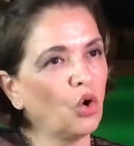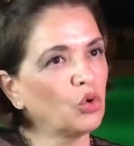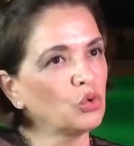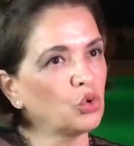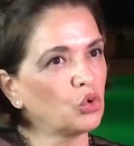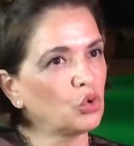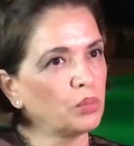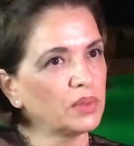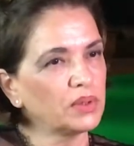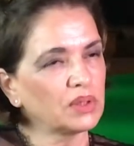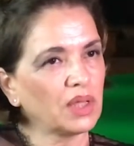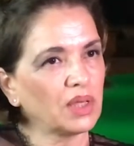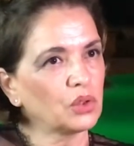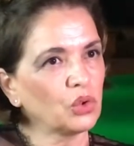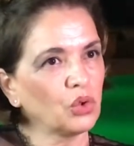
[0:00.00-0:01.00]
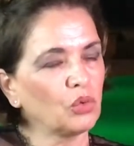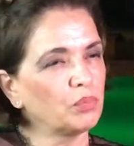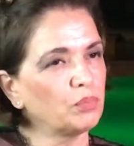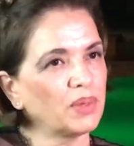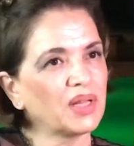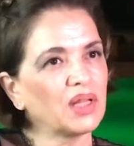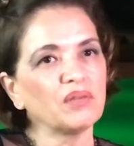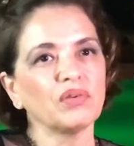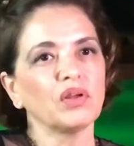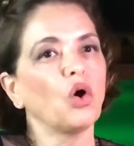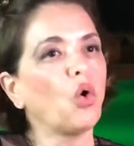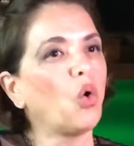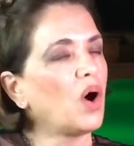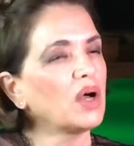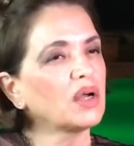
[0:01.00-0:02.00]
o un documentario breve
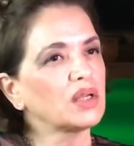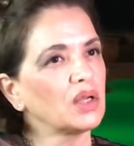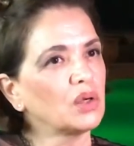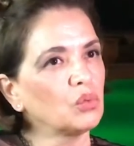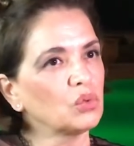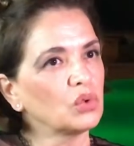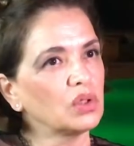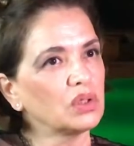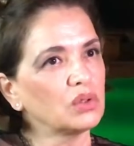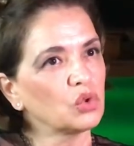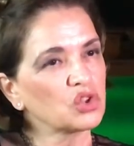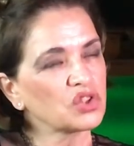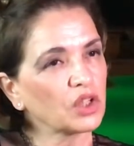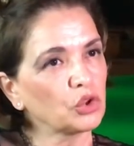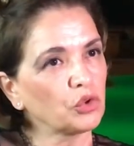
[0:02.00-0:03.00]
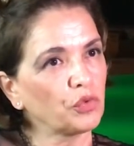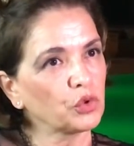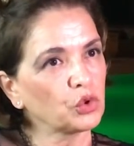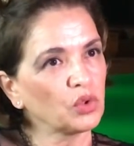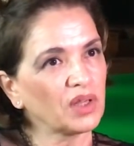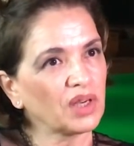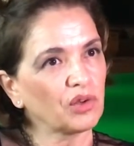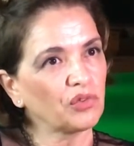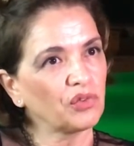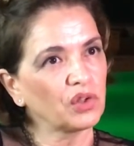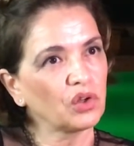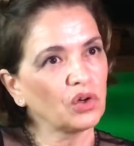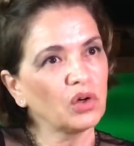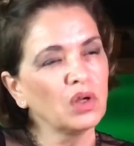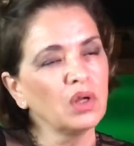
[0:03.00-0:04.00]
o anche un, uno scatto
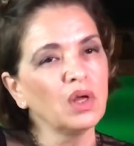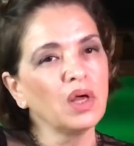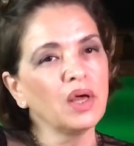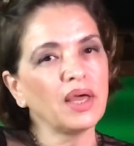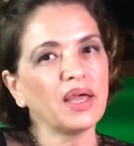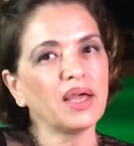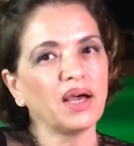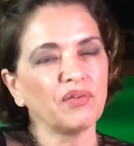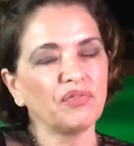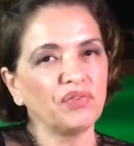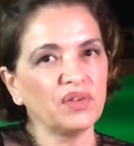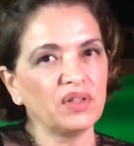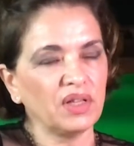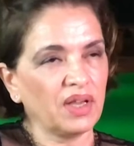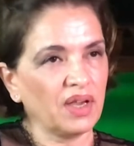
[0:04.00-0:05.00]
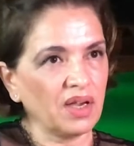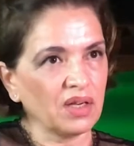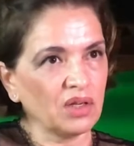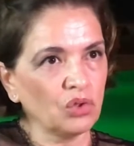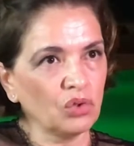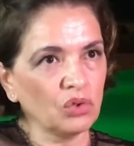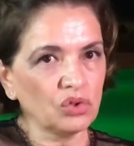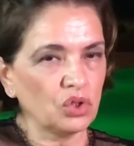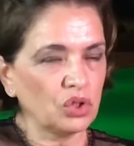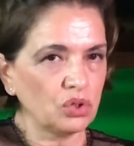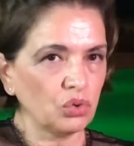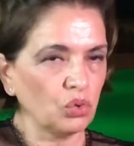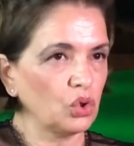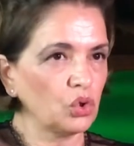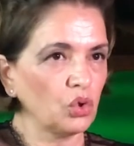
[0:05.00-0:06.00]
fotografico e a fine anno, di
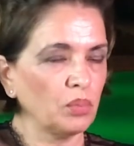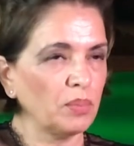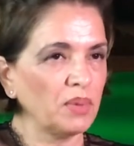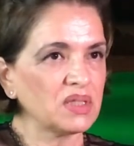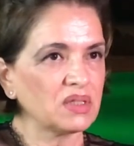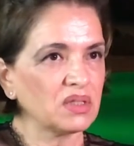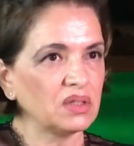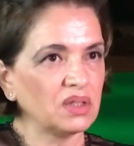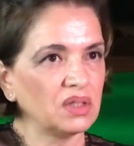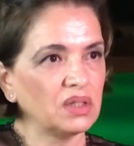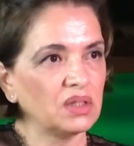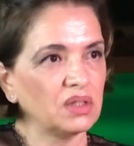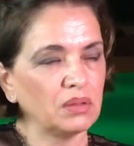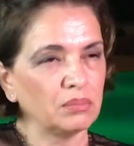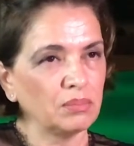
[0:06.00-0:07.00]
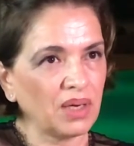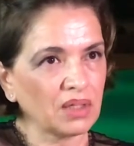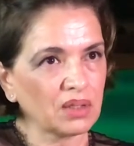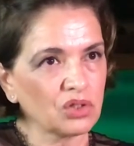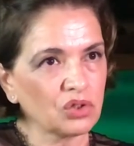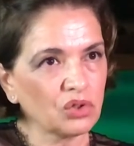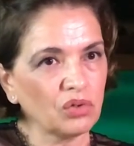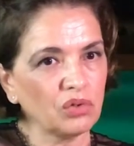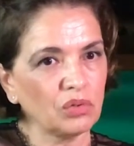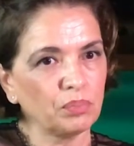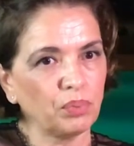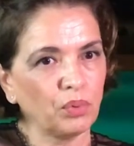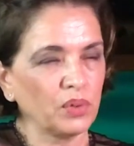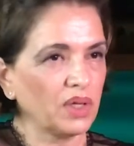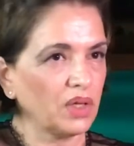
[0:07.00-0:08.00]
solito il mese di marzo,
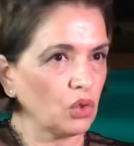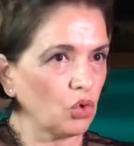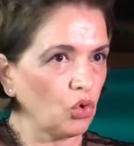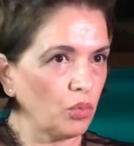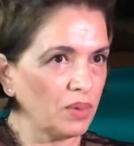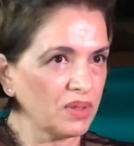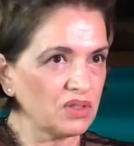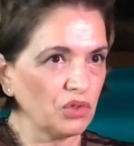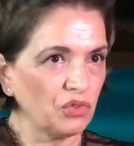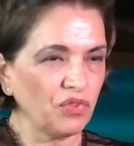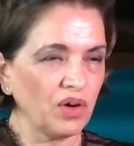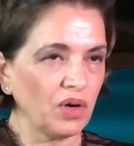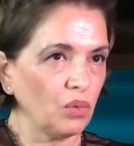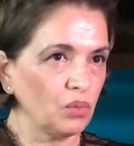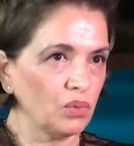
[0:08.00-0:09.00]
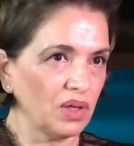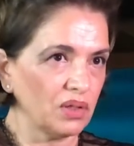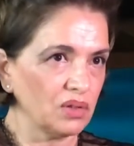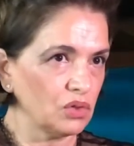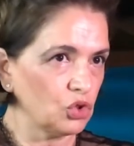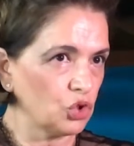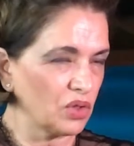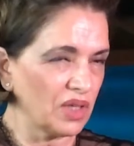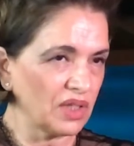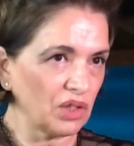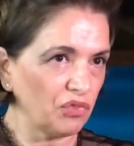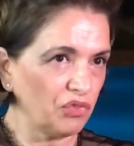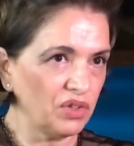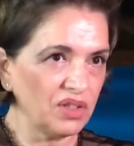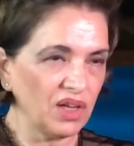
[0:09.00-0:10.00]
poi a Roma si fa una
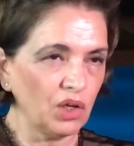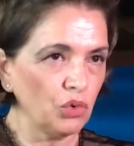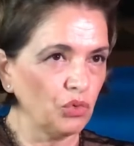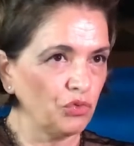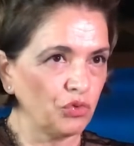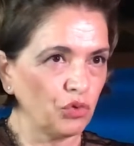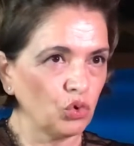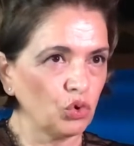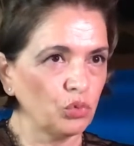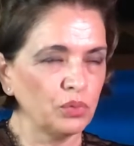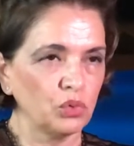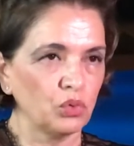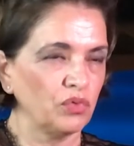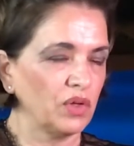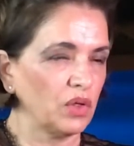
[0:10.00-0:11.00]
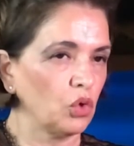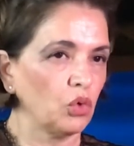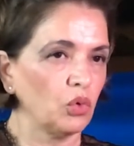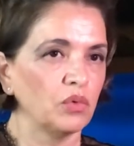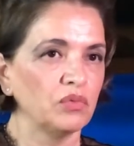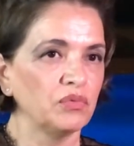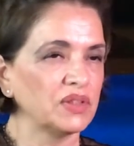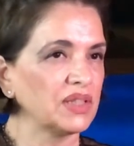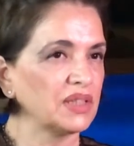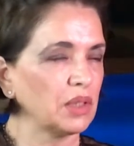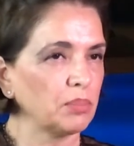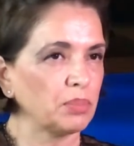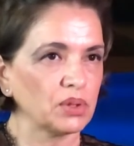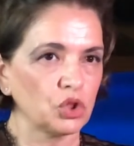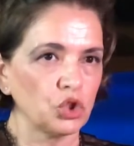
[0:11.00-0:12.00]
giornata finale, un forum in cui vengono invitati
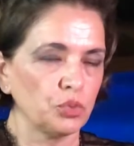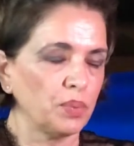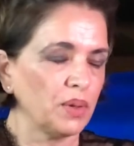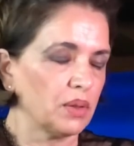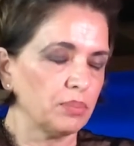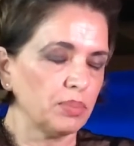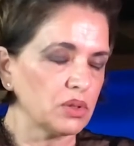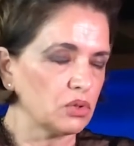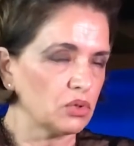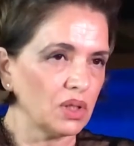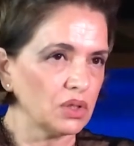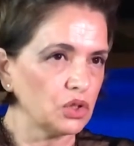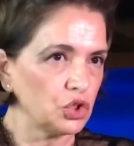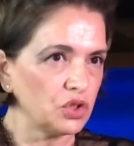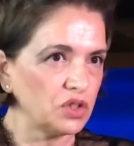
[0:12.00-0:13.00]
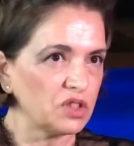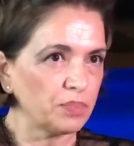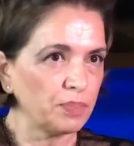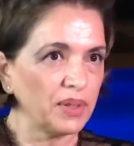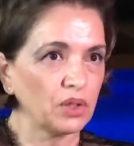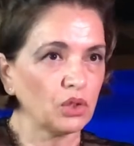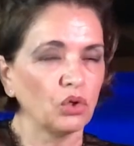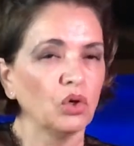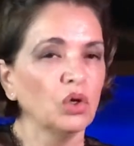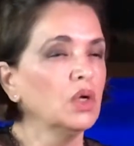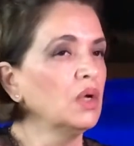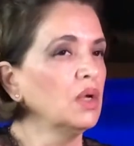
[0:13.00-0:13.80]
a partecipare personaggi di spicco.